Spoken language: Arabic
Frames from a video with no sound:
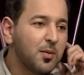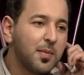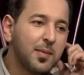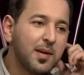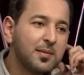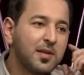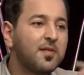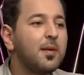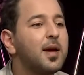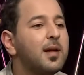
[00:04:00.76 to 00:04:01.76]
ربما لم
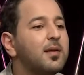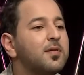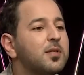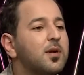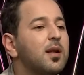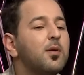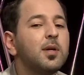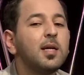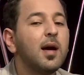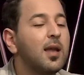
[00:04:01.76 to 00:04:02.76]
نعم تفهمي نعم. عليه في السؤال
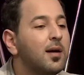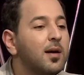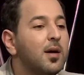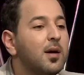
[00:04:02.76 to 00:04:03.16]
الأولي أنا